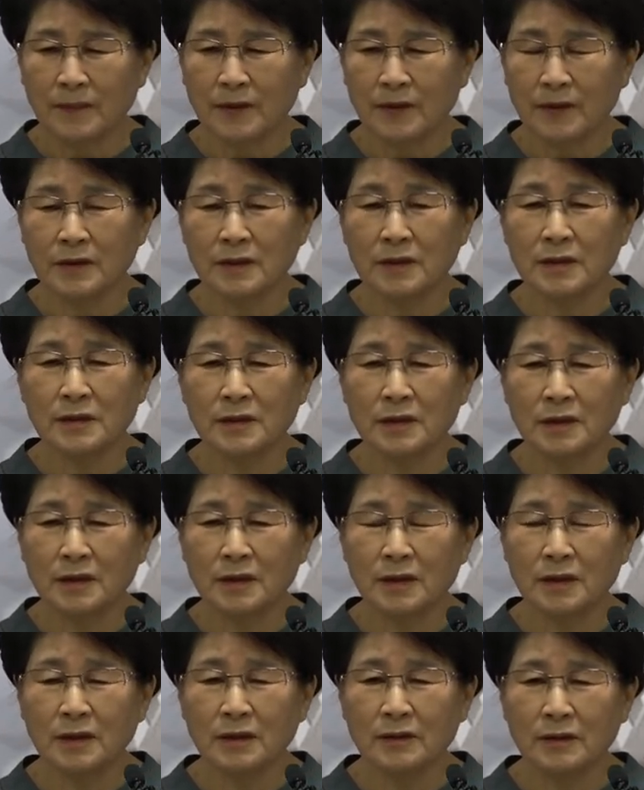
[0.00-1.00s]
근데
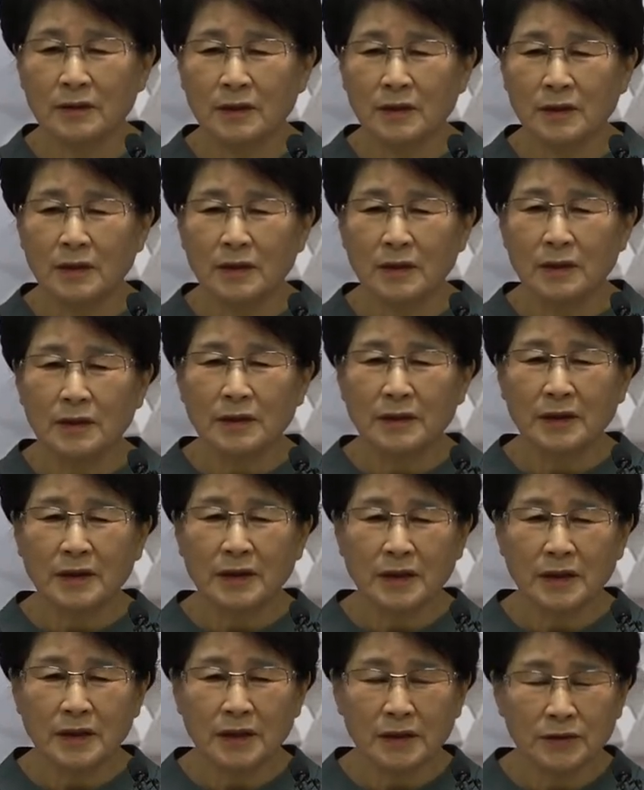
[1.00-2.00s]
제가
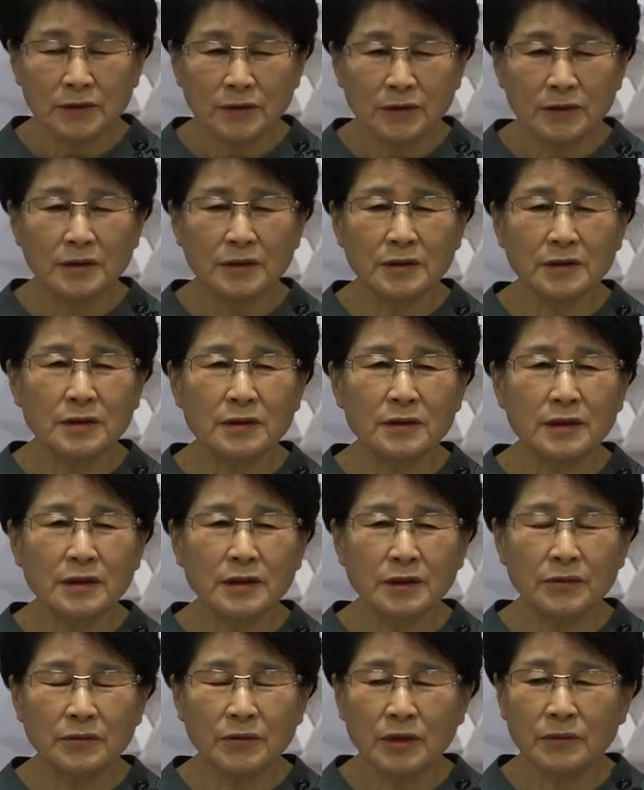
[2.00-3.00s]
계속
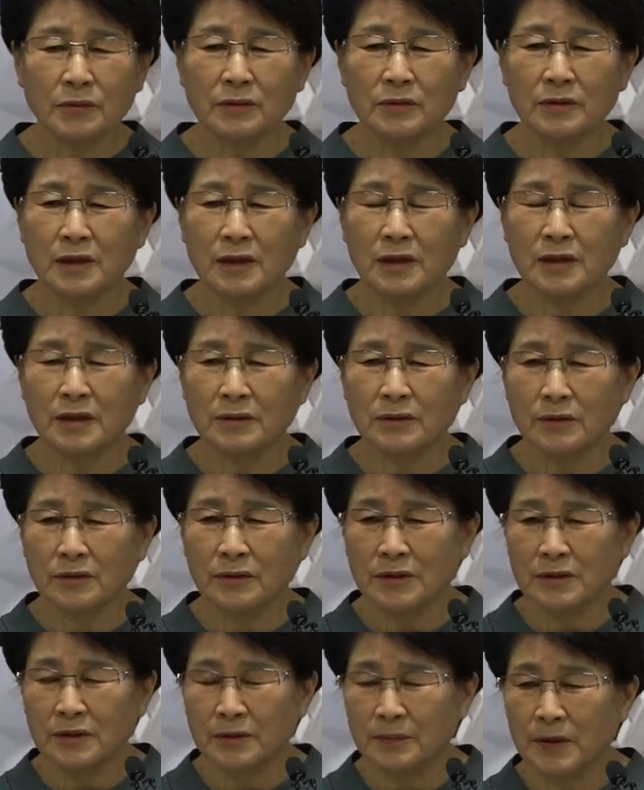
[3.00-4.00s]
제가 외국을
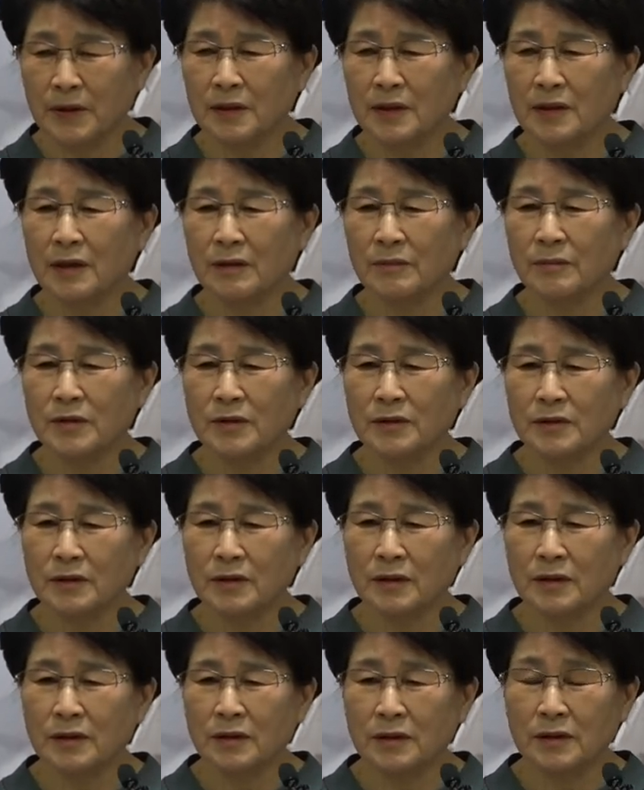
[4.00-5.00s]
다니고 집회를
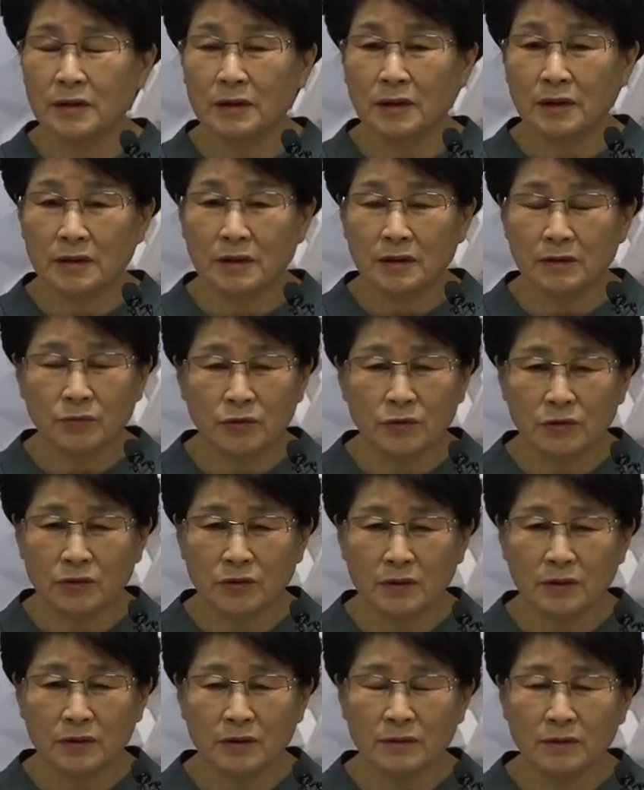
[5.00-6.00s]
하면서 이걸 제가
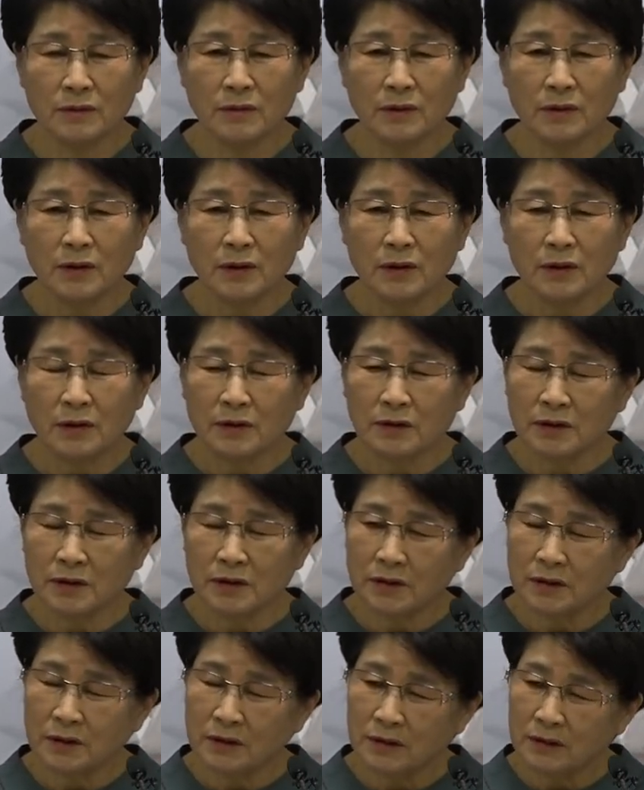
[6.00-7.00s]
집중적으로 그
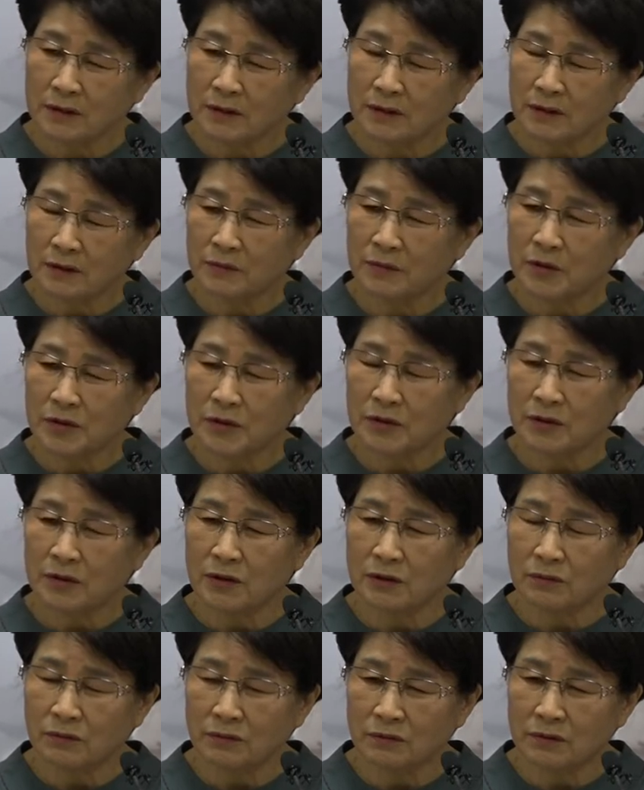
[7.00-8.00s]
CD를 들으면서
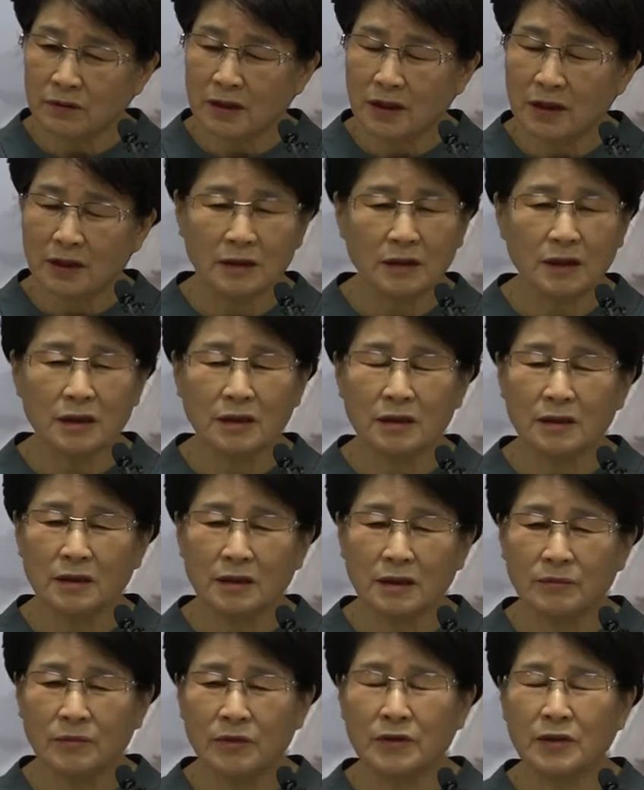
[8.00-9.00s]
연구를 하거나
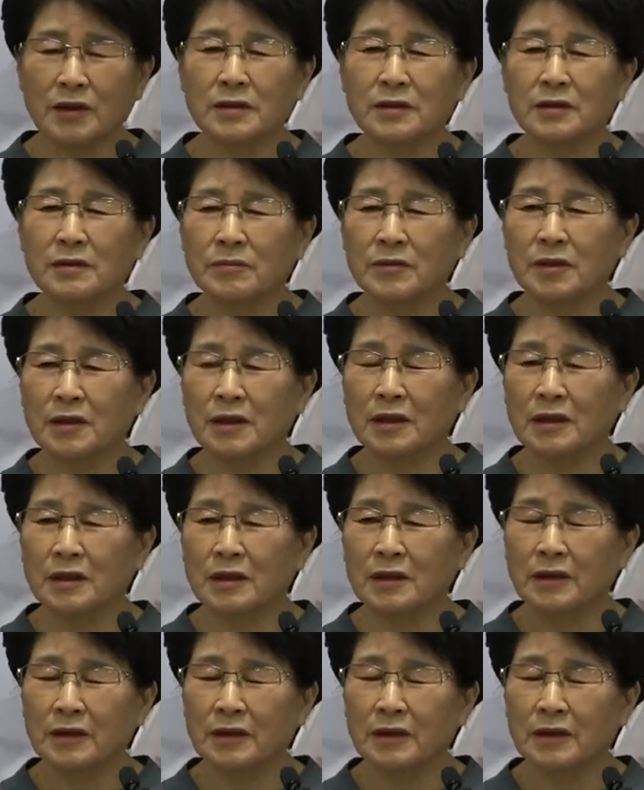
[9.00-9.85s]
이렇게 못했습니다.